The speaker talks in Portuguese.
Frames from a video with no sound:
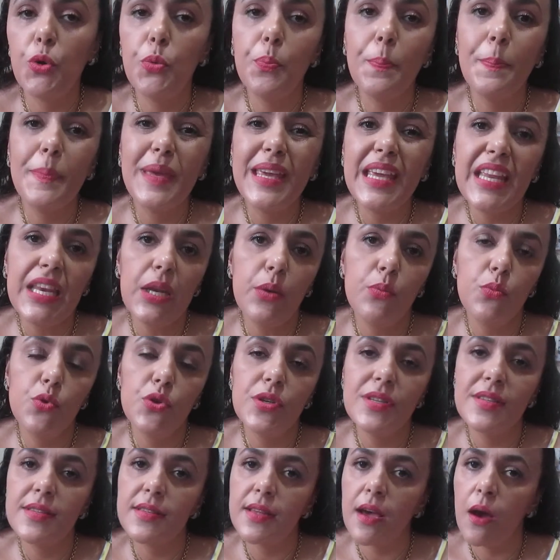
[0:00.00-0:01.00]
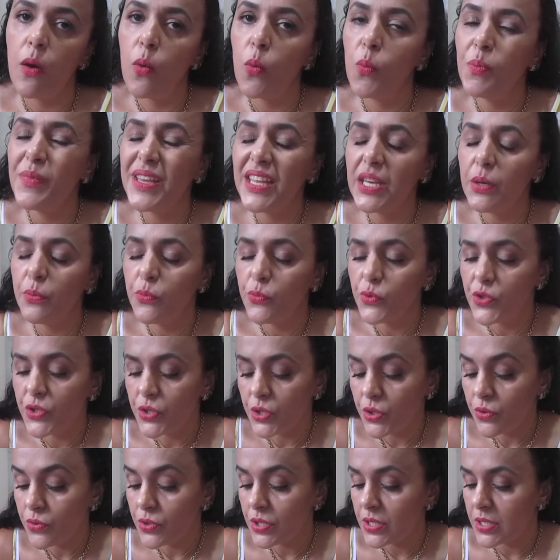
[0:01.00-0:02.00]
mínimo de sal,
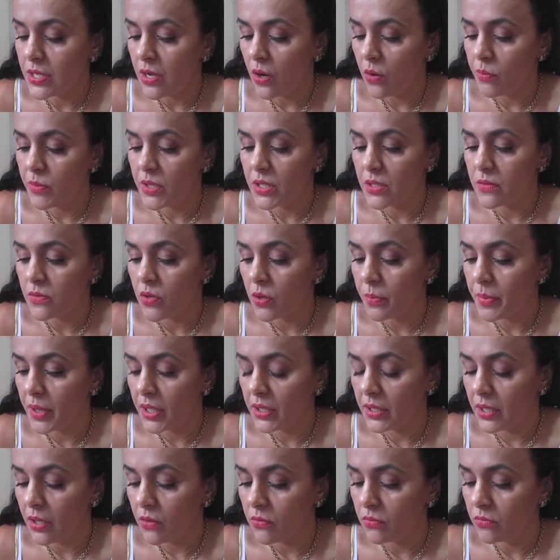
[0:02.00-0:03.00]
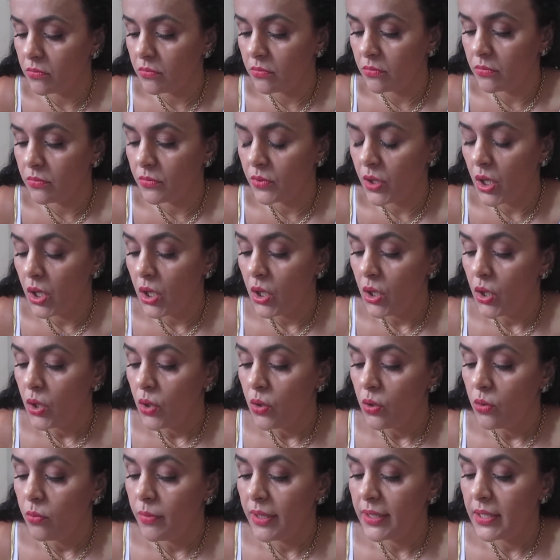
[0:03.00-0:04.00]
mínimozinho de sal mesmo, só para dar um,
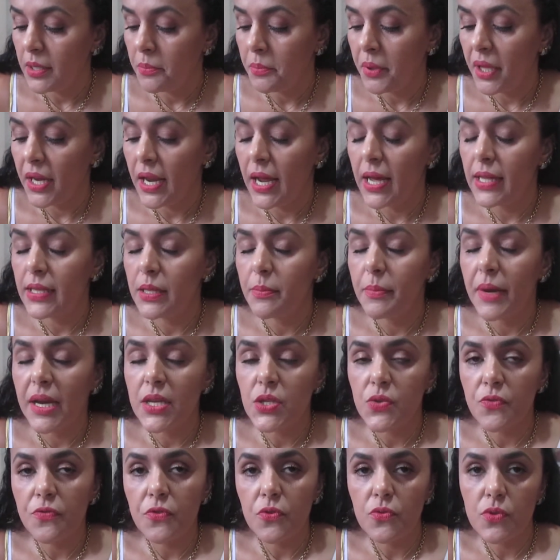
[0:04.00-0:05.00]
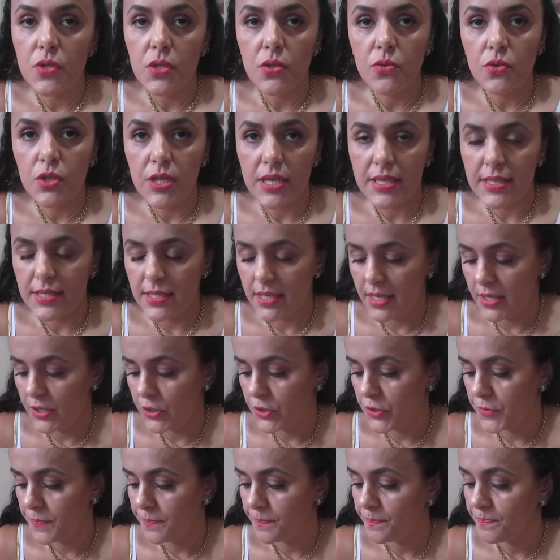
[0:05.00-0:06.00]
uma temperada e mais um fiozinho de
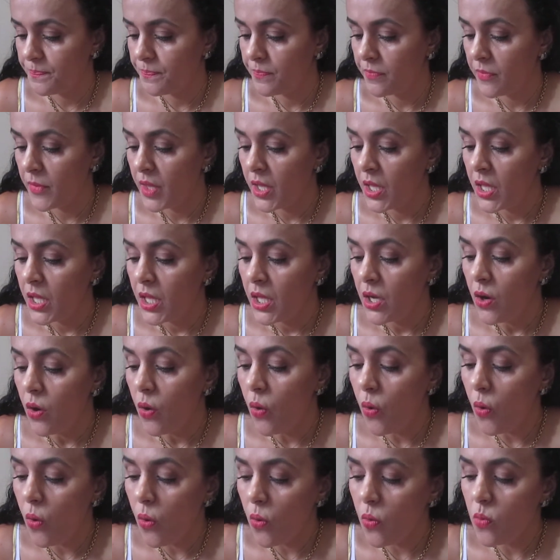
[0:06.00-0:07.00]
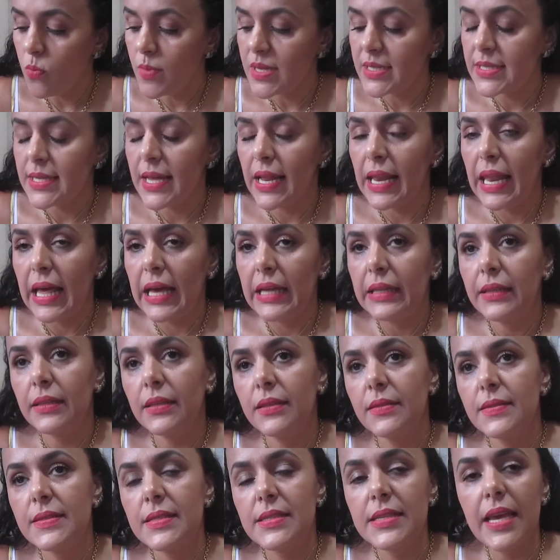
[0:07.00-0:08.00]
azeite. Ou uma
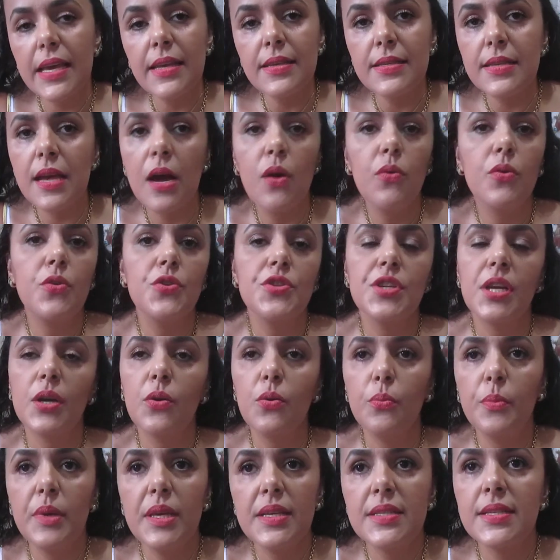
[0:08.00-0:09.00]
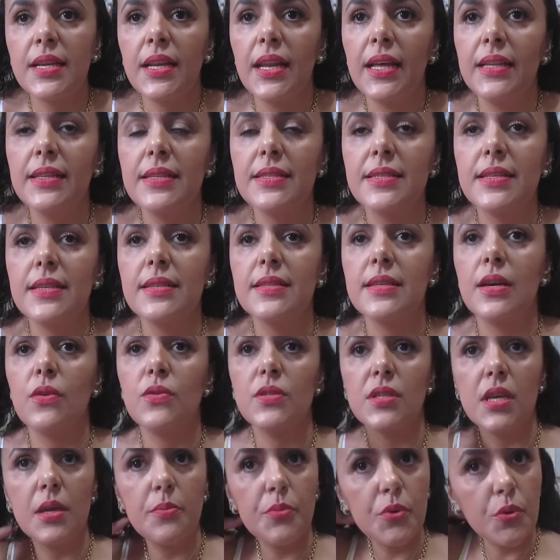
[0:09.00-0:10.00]
salada sem sal, que eu já comia salada sem
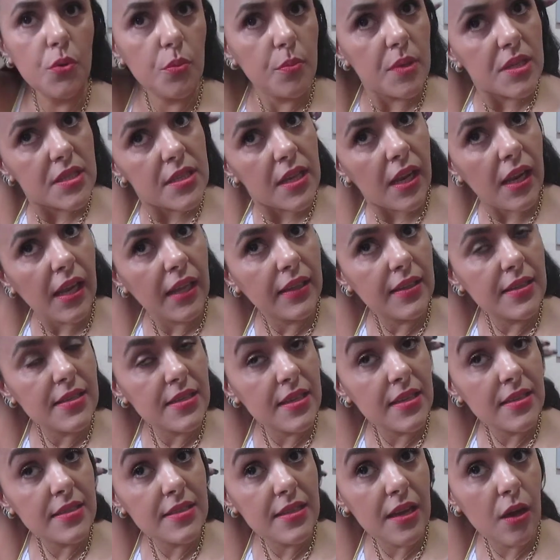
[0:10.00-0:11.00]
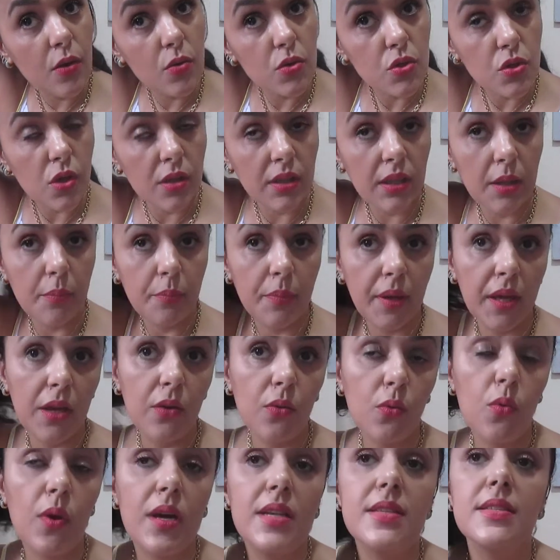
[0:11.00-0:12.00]
sal, sempre comi salada sem sal, só
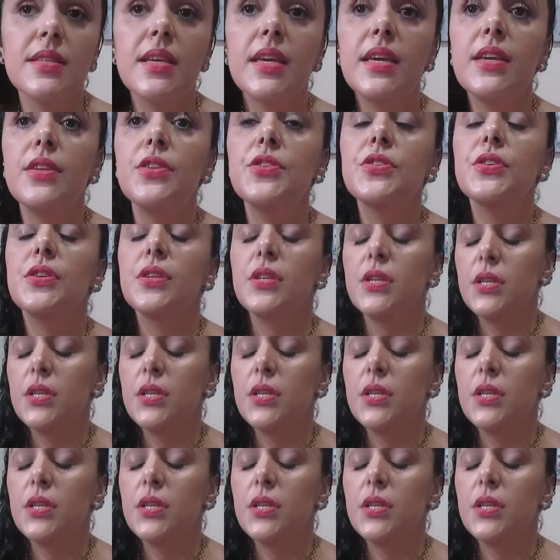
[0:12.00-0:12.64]
tempero com azeite.